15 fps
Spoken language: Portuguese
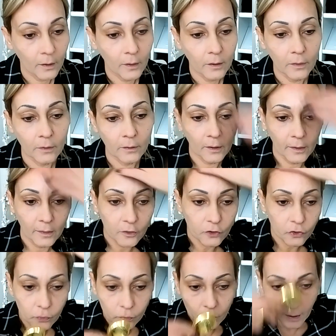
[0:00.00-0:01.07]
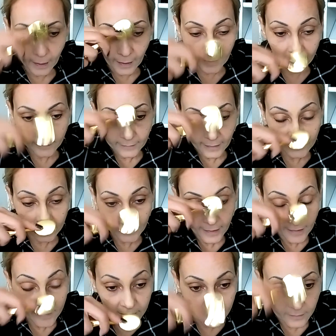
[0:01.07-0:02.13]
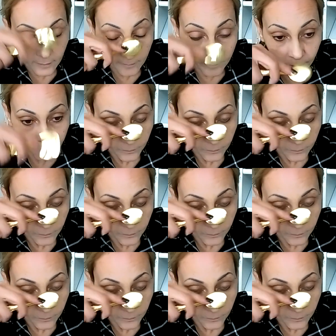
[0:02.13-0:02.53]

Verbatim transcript: e deixo a área da testa